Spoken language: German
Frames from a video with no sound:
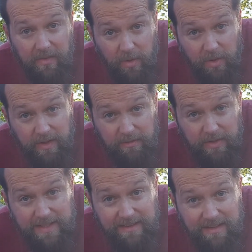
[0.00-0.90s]
So, Löcher
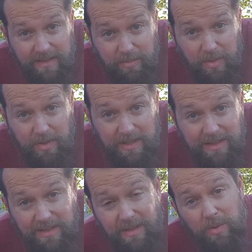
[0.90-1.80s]
von innen sind gebohrt.
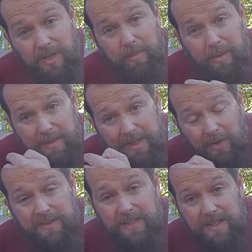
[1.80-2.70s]
Ich Idiot habe aber die
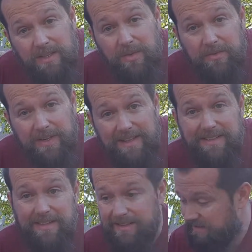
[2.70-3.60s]
äußere Dichtung
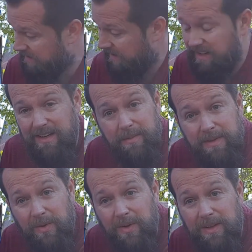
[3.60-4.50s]
vergessen. Die hängt
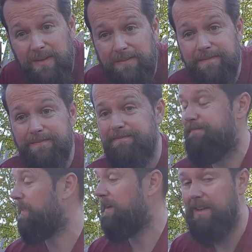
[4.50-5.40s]
nämlich noch hier.
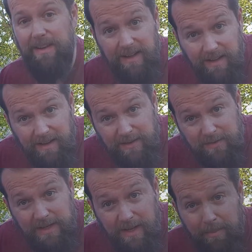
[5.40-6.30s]

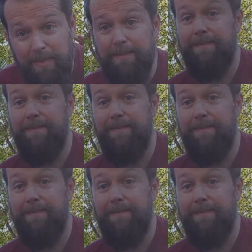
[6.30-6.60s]
Also wieder ab.